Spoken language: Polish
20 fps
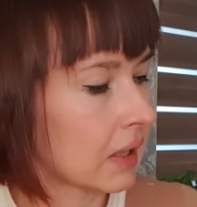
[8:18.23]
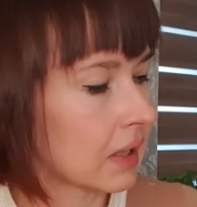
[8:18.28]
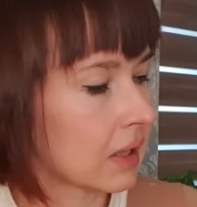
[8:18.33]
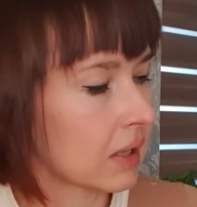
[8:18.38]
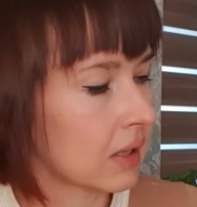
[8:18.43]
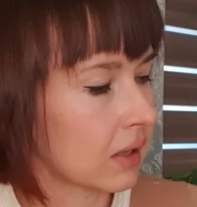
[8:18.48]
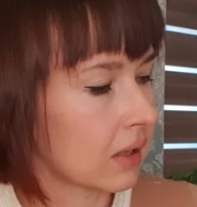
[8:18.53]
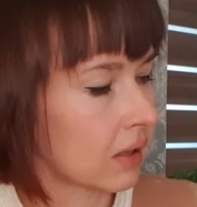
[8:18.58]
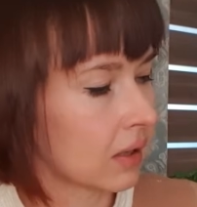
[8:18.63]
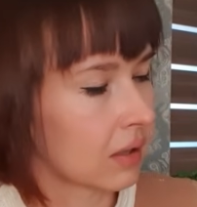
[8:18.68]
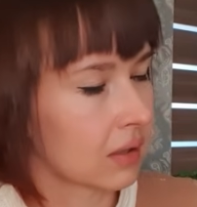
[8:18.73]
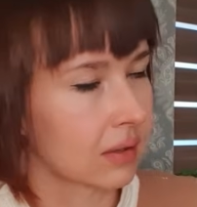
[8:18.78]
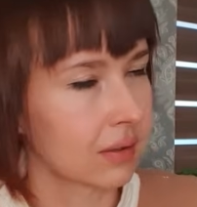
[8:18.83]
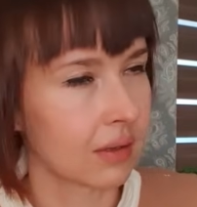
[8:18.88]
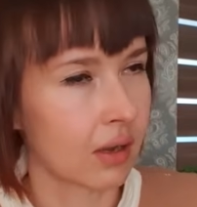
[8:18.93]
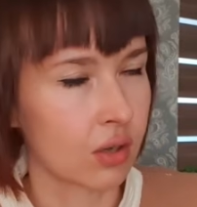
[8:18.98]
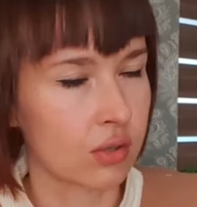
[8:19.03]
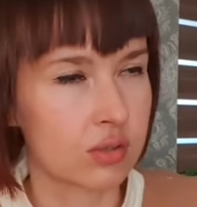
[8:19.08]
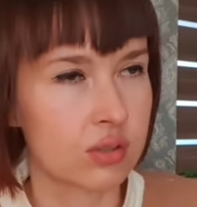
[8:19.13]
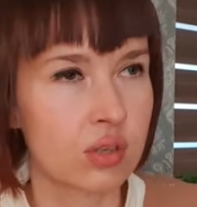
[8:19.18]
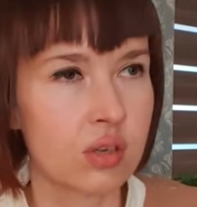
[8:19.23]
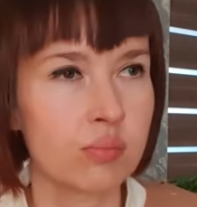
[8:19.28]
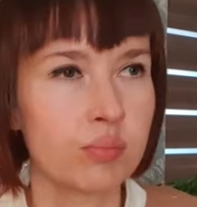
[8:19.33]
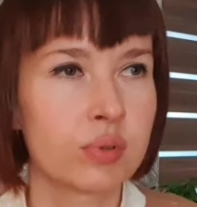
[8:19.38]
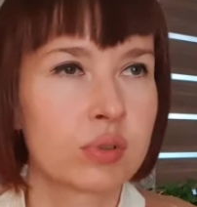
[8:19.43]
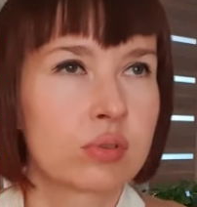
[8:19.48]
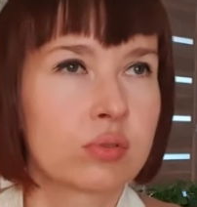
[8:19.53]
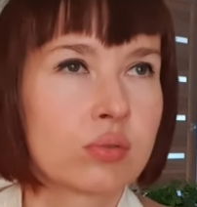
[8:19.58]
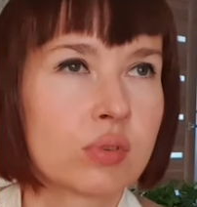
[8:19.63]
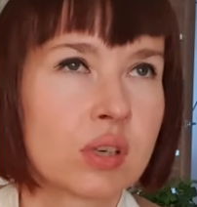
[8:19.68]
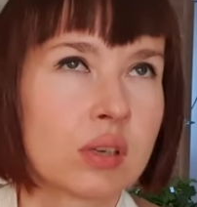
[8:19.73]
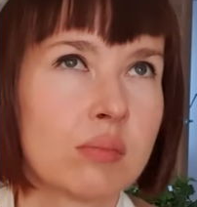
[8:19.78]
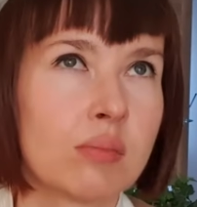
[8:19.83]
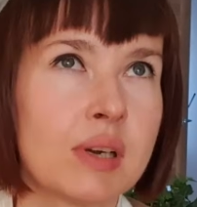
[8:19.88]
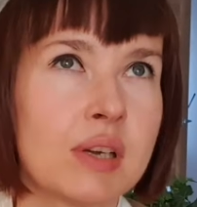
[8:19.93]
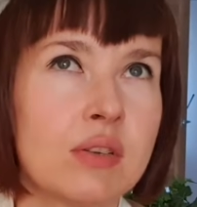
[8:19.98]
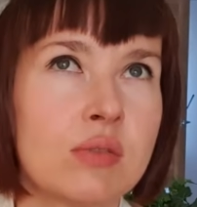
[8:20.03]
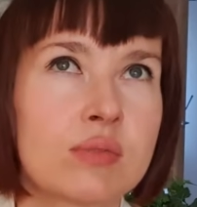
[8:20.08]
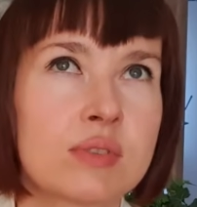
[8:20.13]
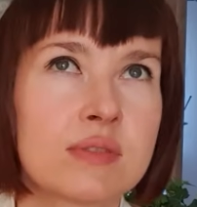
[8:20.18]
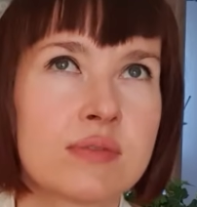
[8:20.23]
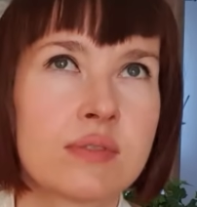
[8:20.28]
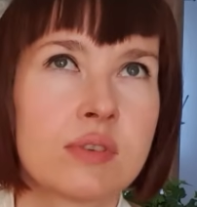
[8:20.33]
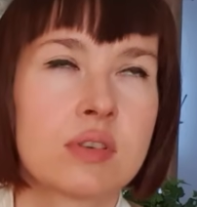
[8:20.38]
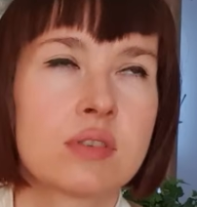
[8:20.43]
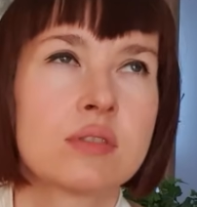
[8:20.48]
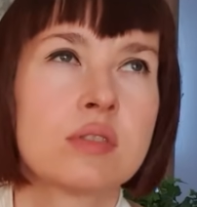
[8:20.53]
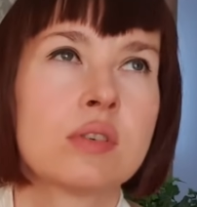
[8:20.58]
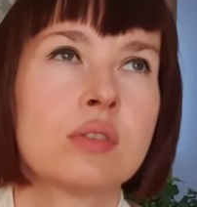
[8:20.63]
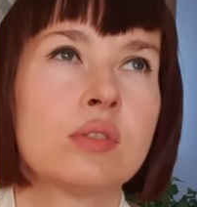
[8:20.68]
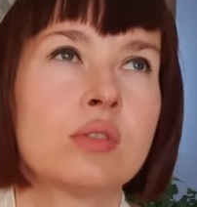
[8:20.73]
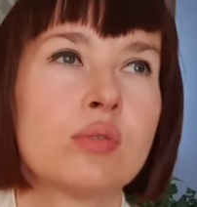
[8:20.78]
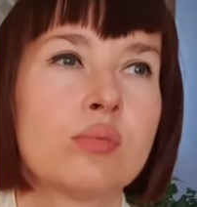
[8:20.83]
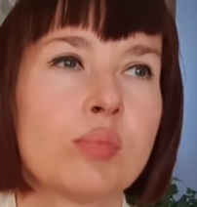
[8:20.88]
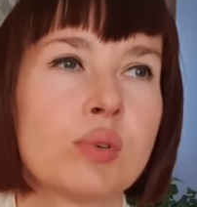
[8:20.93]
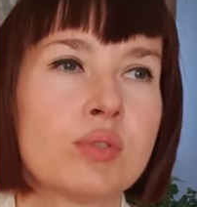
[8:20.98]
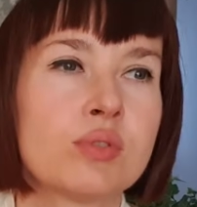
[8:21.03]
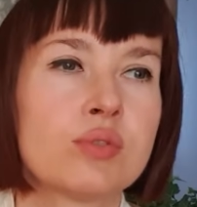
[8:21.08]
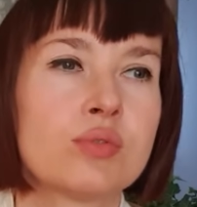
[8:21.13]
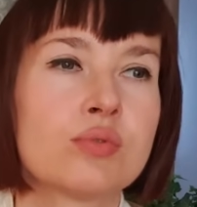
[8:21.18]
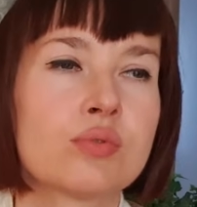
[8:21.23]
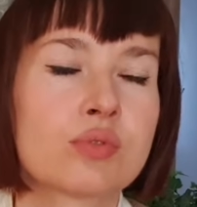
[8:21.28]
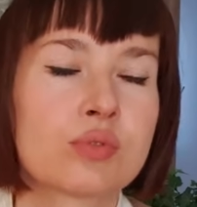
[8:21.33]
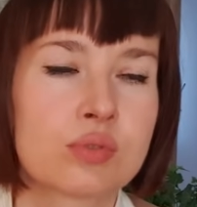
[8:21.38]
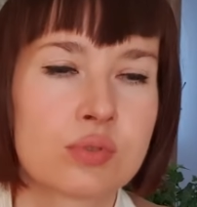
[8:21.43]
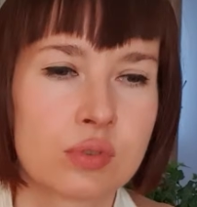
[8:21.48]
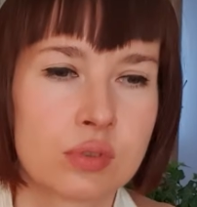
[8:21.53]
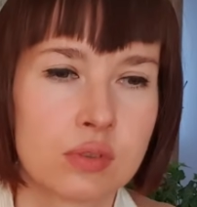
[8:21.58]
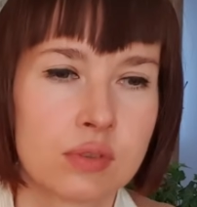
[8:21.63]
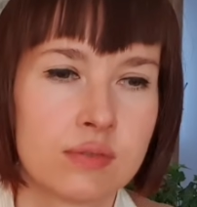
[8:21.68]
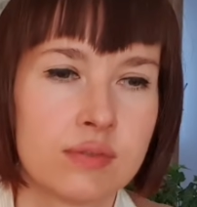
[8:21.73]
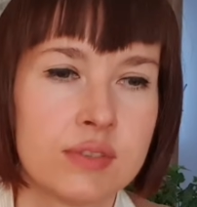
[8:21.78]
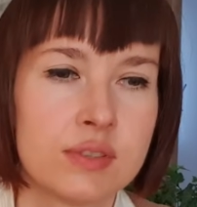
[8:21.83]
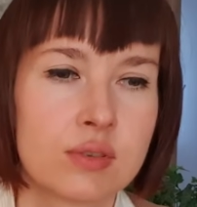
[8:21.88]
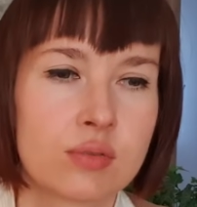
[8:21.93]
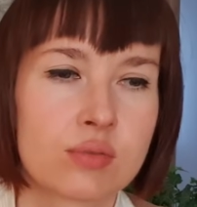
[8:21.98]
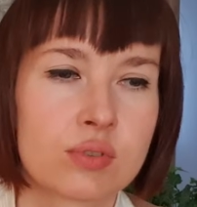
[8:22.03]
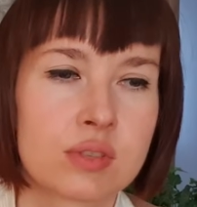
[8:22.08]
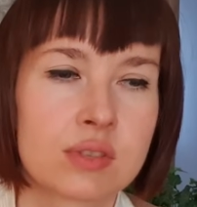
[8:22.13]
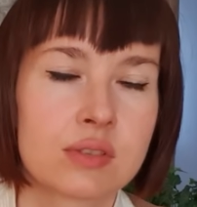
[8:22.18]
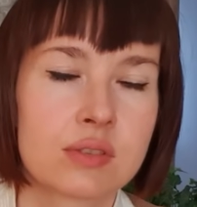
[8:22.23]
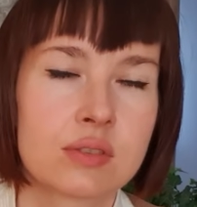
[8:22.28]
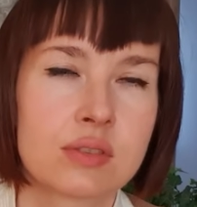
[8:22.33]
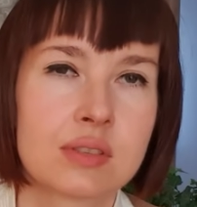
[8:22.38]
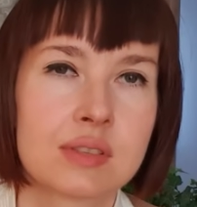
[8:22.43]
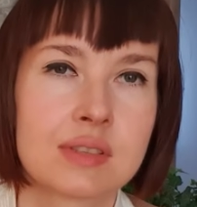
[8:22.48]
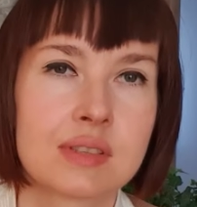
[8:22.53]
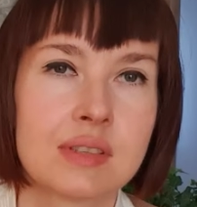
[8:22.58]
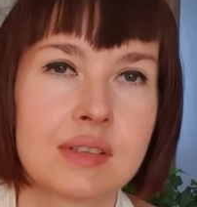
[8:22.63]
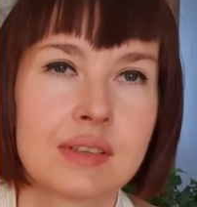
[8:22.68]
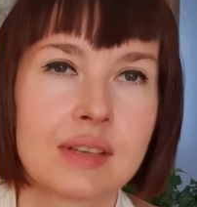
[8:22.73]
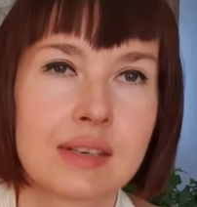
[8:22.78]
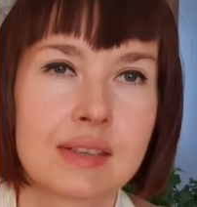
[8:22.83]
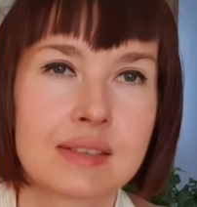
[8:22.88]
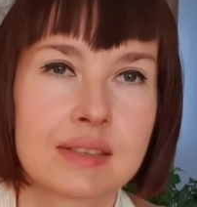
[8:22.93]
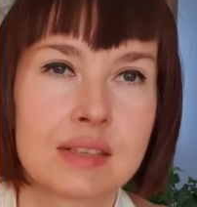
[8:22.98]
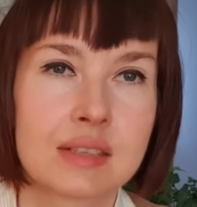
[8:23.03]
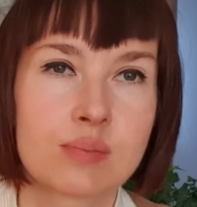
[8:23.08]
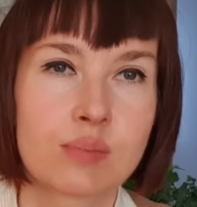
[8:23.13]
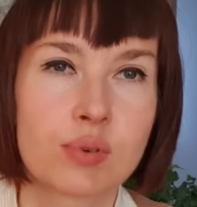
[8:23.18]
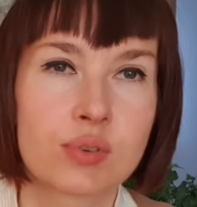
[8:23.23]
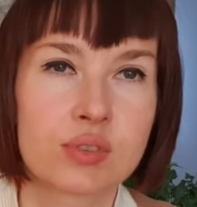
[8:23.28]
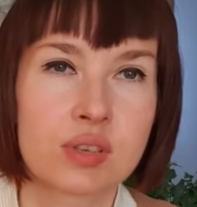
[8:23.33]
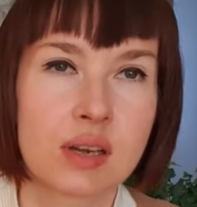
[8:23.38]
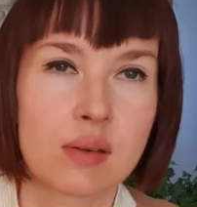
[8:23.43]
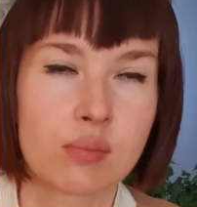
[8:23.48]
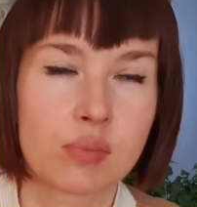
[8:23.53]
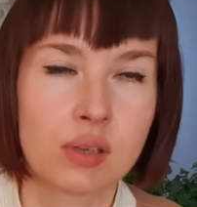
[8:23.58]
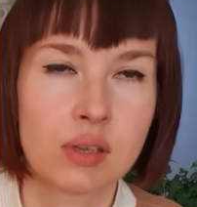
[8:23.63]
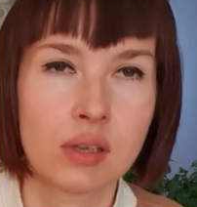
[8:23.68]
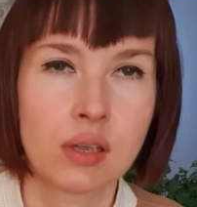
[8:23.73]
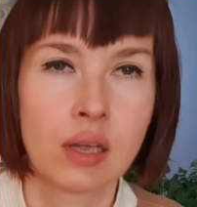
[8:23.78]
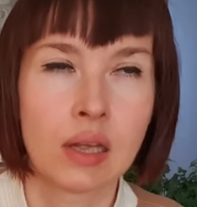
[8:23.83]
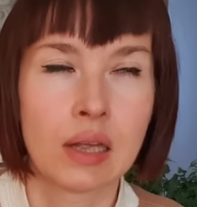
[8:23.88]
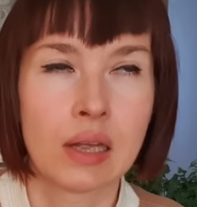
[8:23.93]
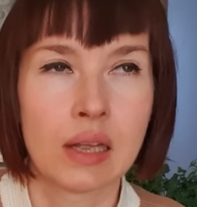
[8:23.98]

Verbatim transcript: i osoby, które mają stwierdzoną bądź już e, widzą, że coś jest nie tak ze zbożami,